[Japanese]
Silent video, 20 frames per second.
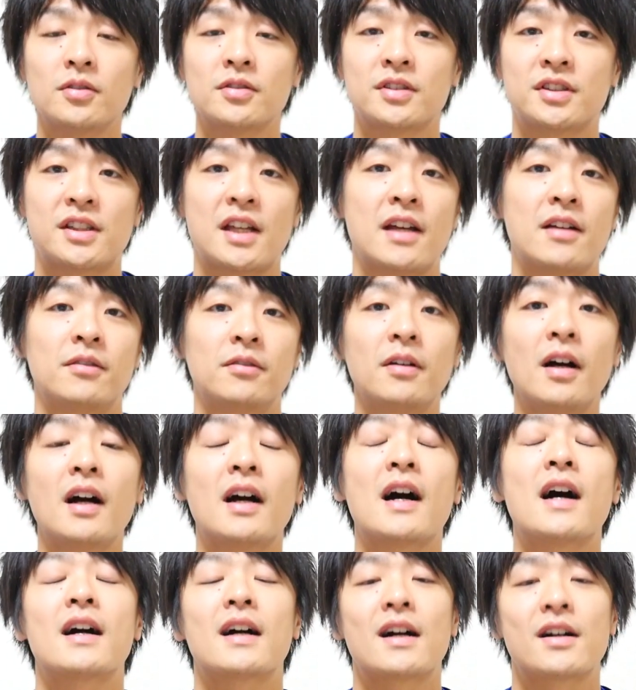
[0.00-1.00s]
をしているの
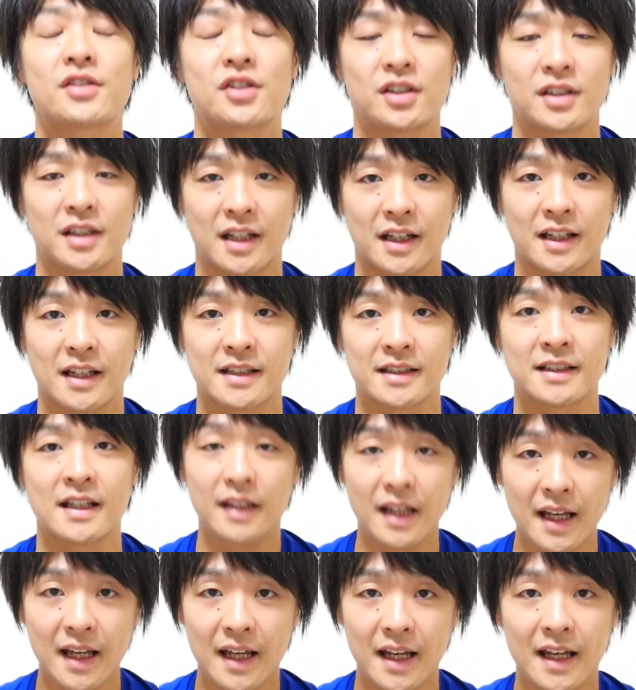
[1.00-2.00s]
が感覚神経です
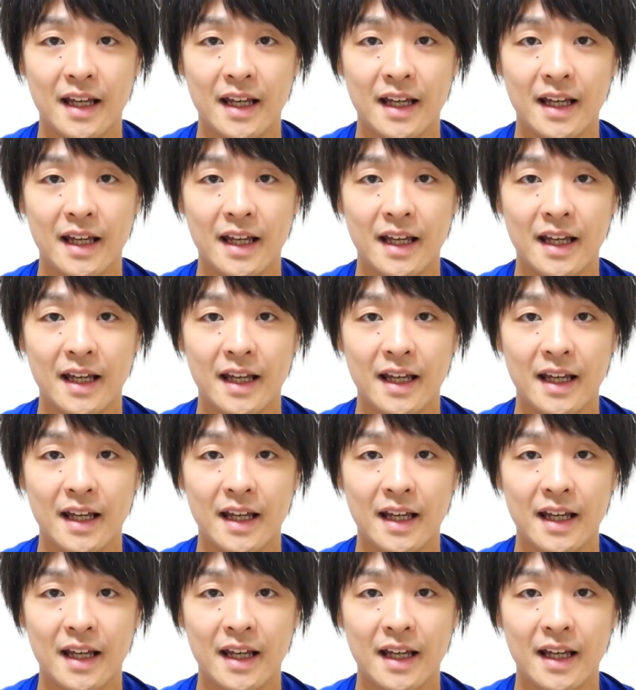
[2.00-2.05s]
で、